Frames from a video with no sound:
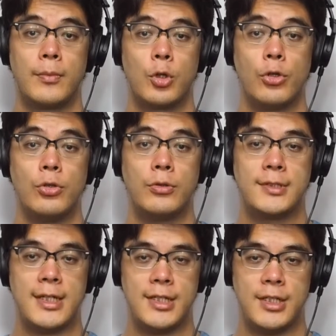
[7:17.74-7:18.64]
固有の
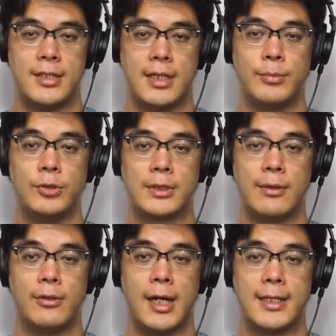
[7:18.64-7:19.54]
精神や文化
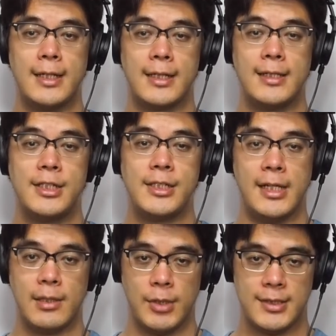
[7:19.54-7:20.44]
を明らかにしてい
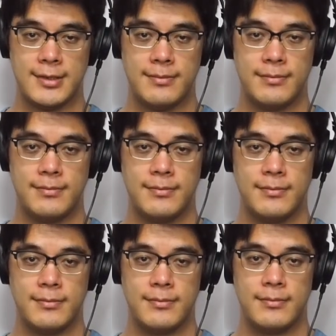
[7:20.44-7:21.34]
きます。
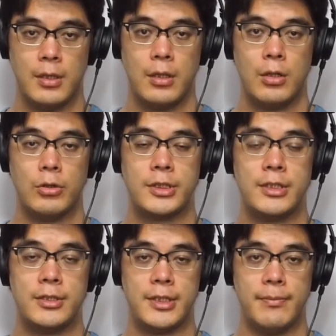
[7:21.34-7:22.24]
星
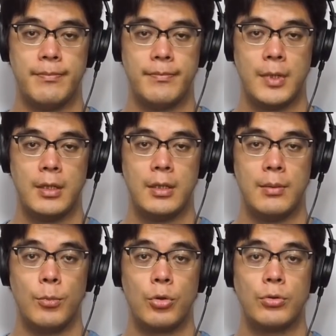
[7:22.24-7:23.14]
印。
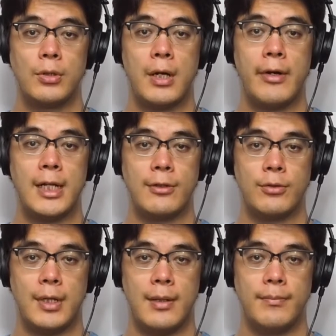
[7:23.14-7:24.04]
物の哀れと
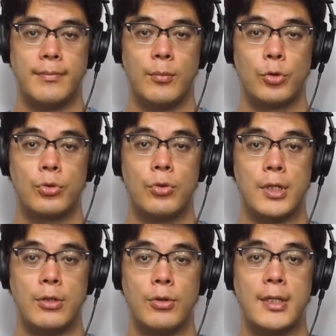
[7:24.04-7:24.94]
は、元
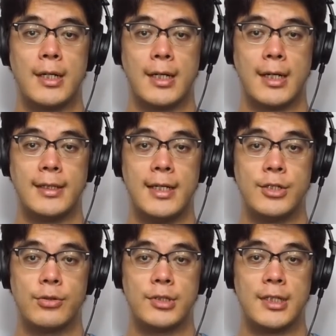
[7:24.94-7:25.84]
織宣長が提
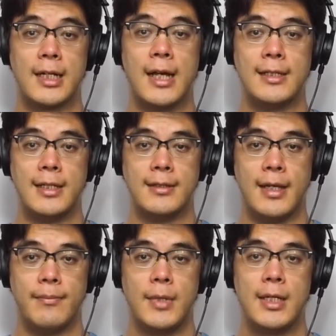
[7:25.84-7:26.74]
唱した概念
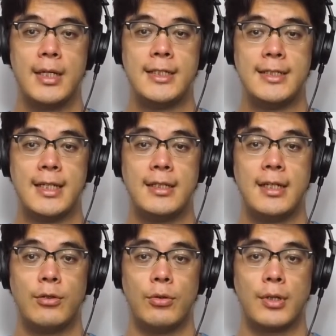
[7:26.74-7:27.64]
で、自然へ
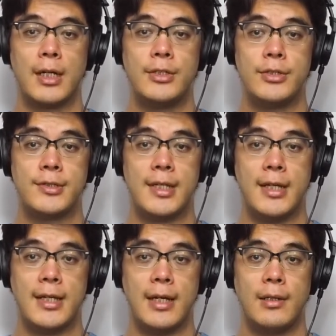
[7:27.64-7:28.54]
の感受性
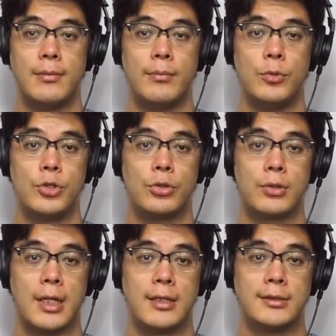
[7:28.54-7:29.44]
や無常
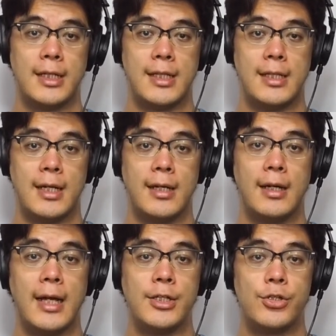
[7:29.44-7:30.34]
感的な
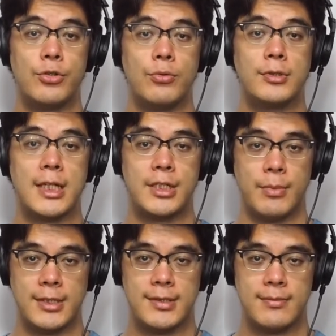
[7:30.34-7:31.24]
哀愁を指し
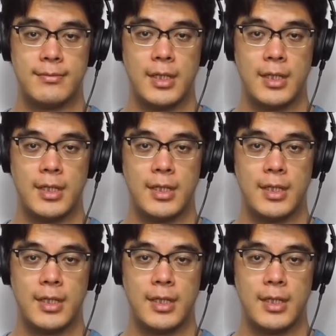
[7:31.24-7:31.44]
ます。